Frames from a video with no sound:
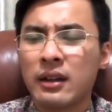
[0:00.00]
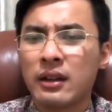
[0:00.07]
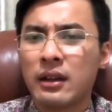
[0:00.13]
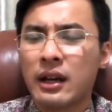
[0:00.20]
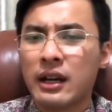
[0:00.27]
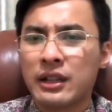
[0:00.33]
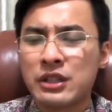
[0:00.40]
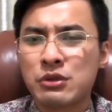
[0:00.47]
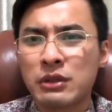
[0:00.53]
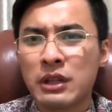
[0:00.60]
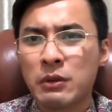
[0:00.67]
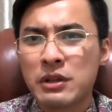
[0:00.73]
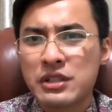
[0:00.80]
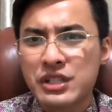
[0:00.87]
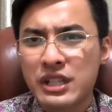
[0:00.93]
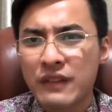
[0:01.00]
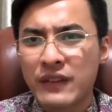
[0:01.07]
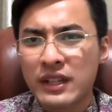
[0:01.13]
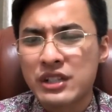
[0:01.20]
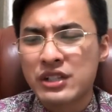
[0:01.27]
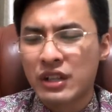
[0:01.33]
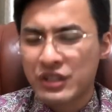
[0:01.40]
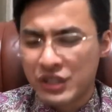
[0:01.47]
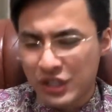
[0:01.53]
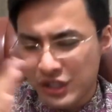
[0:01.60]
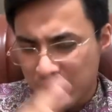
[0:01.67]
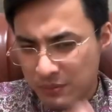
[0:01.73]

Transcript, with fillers: 啊，你就认为是新达发电厂，其实